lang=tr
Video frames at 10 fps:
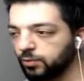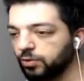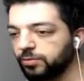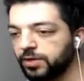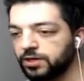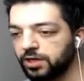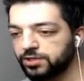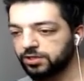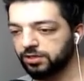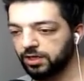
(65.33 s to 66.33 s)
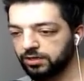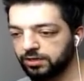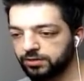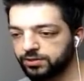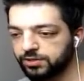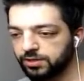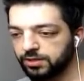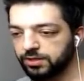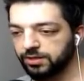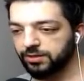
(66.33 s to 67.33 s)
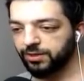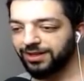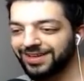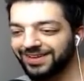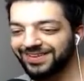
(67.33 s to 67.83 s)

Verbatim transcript: Oğlum ne kaçtın lan? Şşt. Lan